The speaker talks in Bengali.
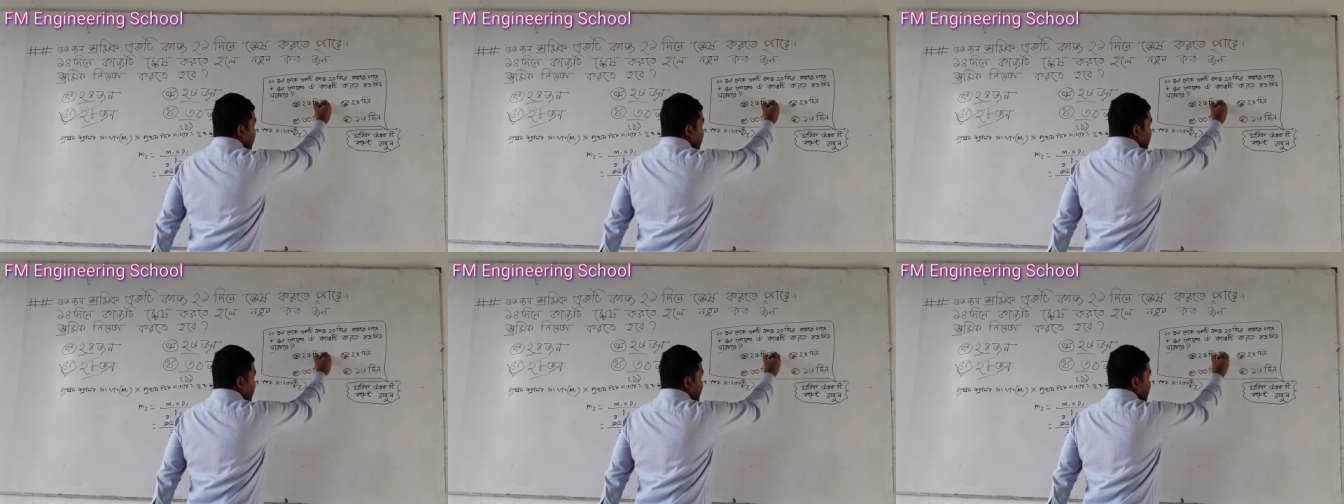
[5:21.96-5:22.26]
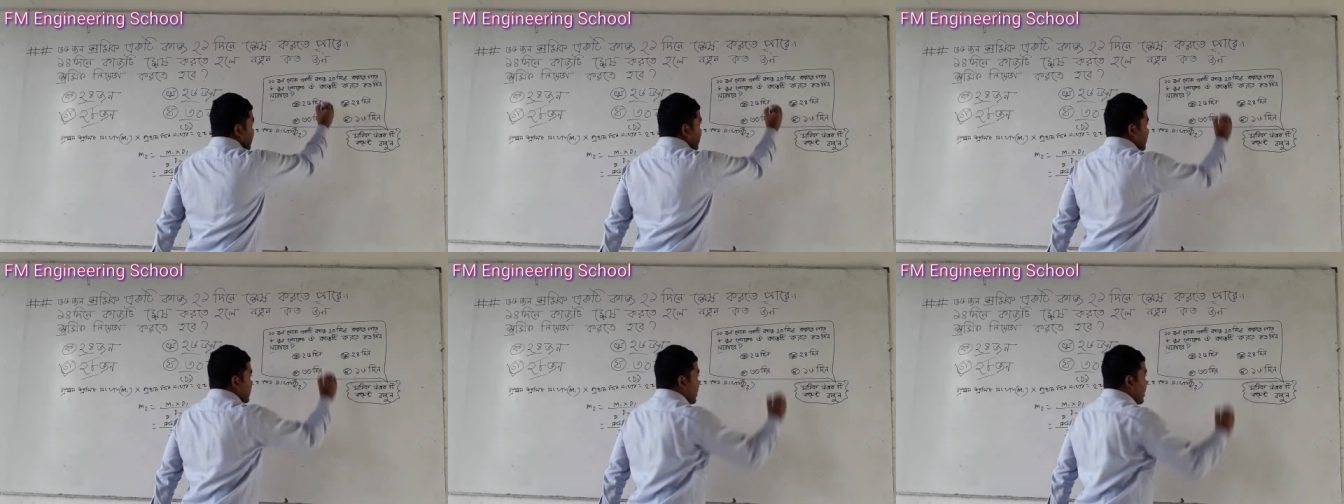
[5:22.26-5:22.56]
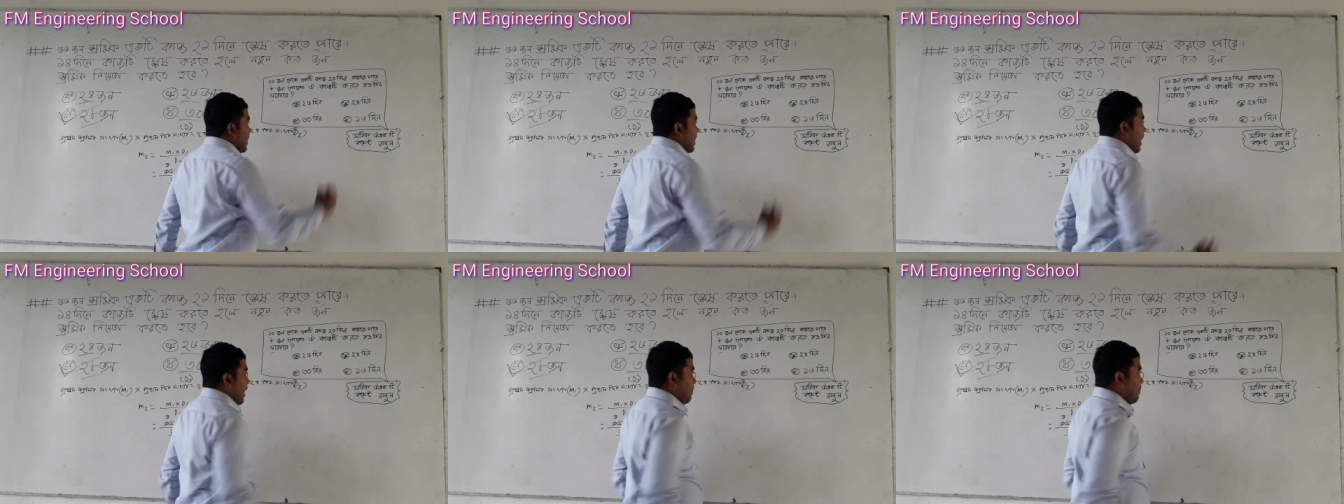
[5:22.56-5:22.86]
জাস্ট
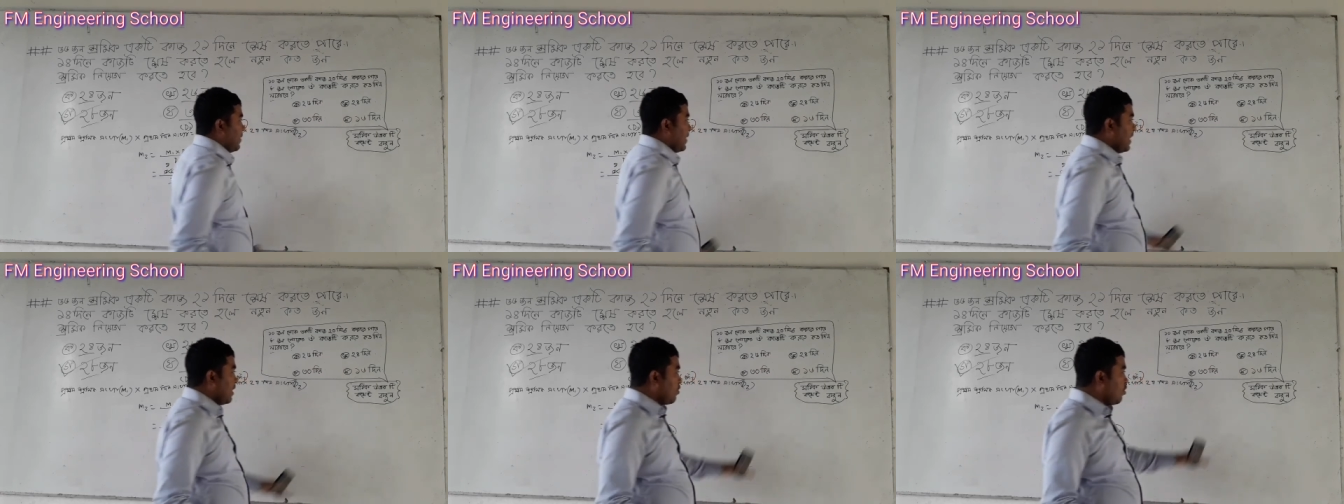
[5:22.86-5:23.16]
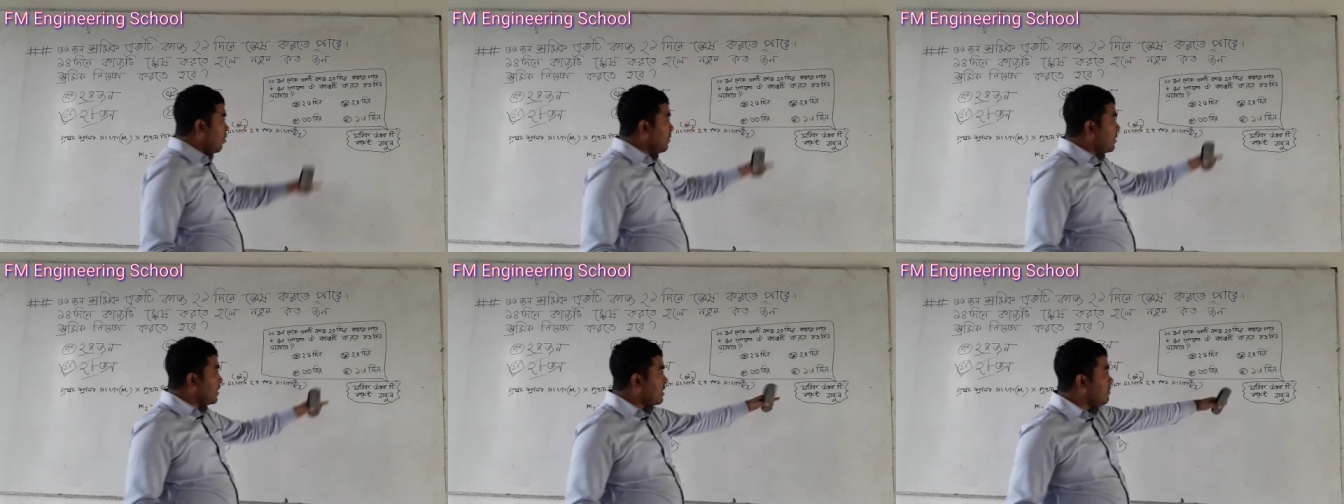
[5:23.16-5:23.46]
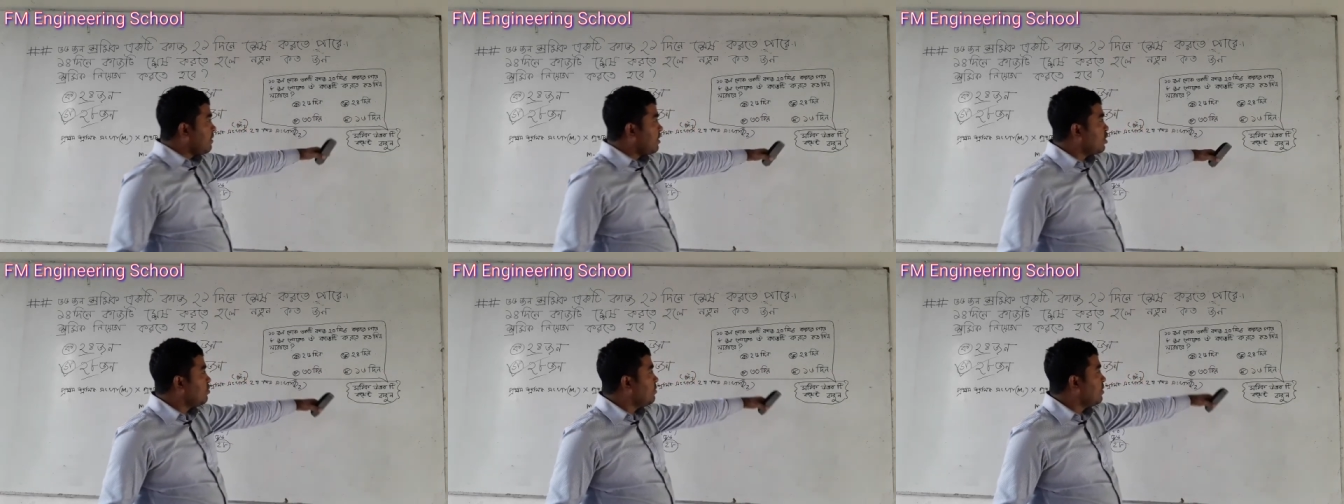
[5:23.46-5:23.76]
আপনারা
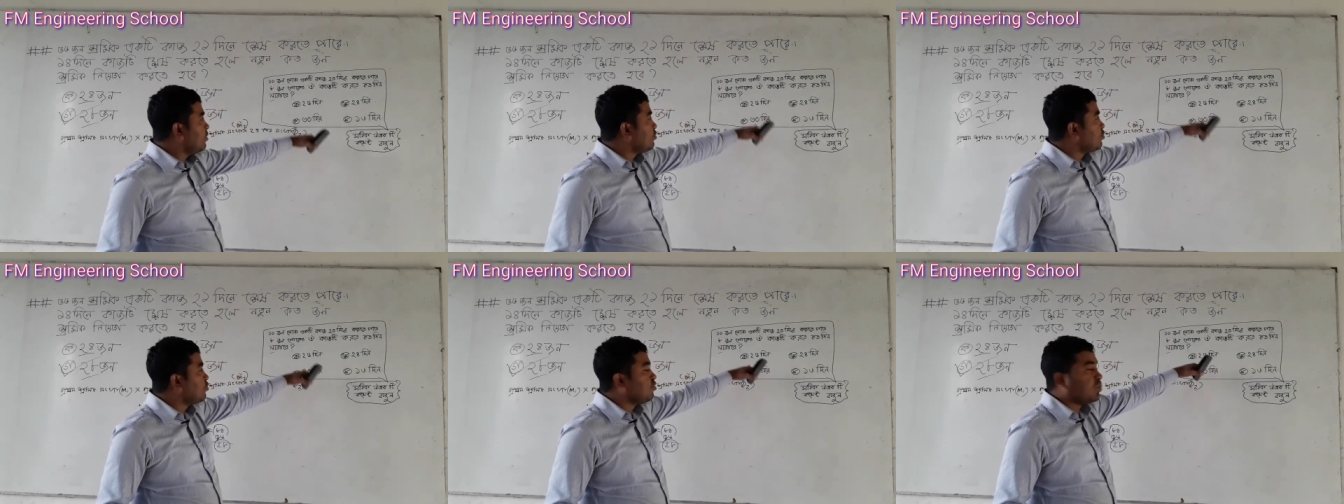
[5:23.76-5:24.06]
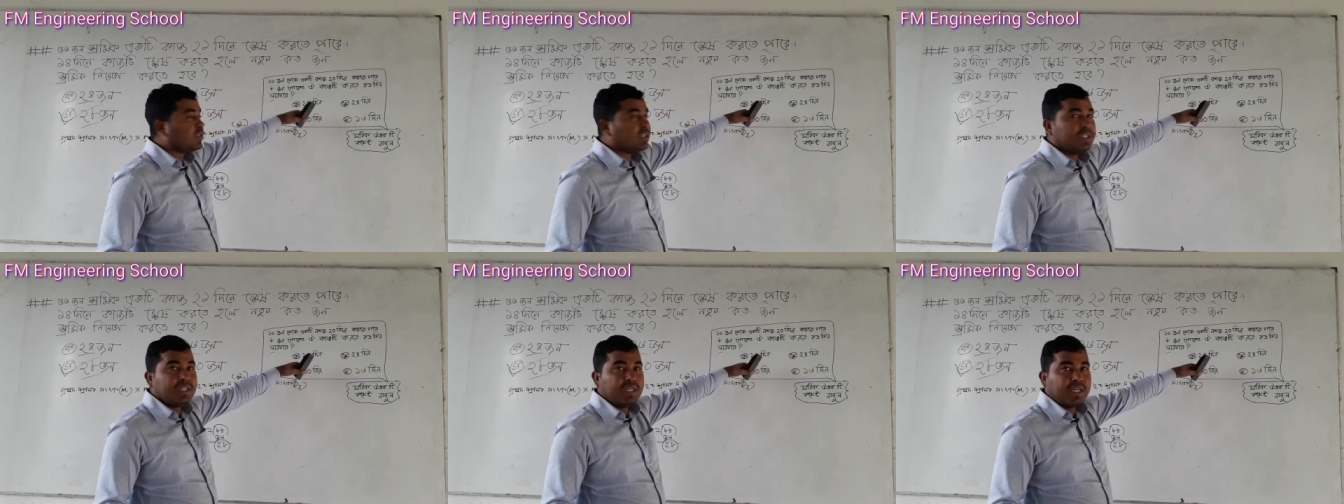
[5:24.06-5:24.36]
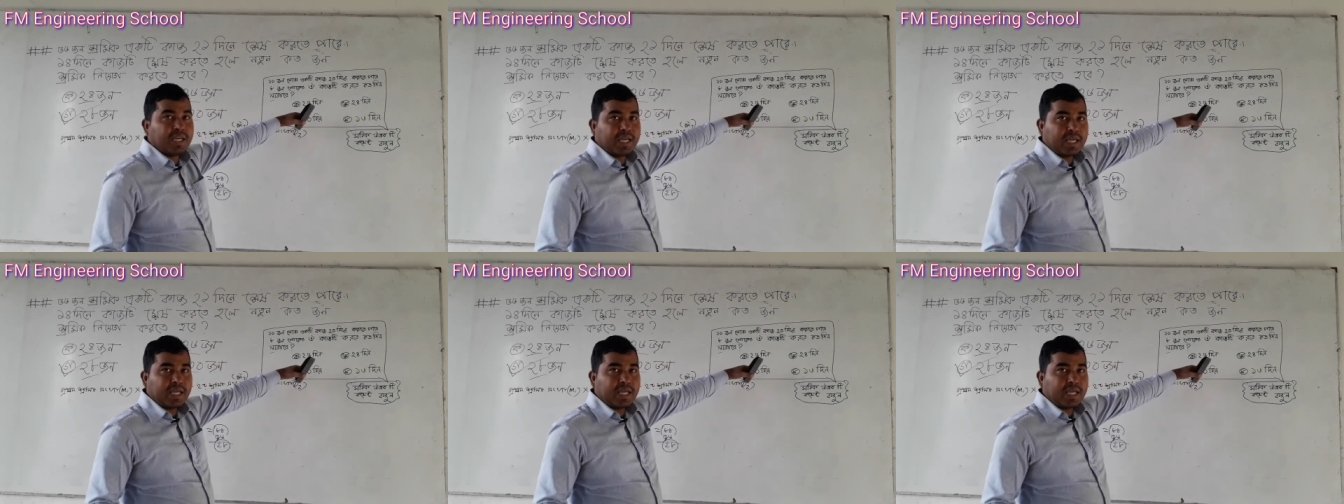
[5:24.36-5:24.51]
কমেন্টের মাধ্যমে উত্তরটি